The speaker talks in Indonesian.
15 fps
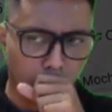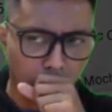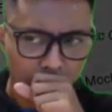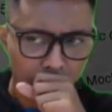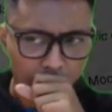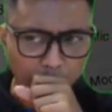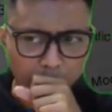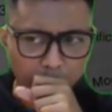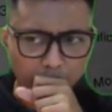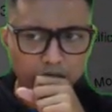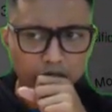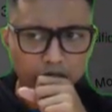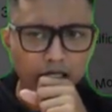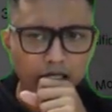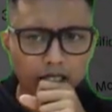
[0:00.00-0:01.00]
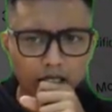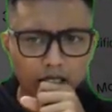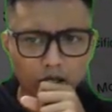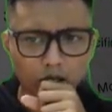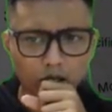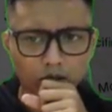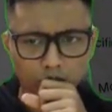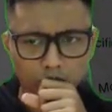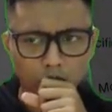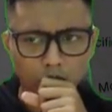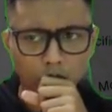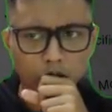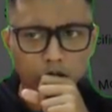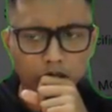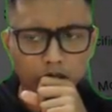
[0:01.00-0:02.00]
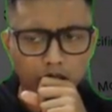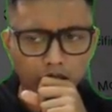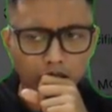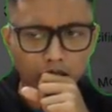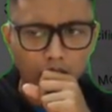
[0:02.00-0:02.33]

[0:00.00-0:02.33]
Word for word: Tipikalnya adalah non collisional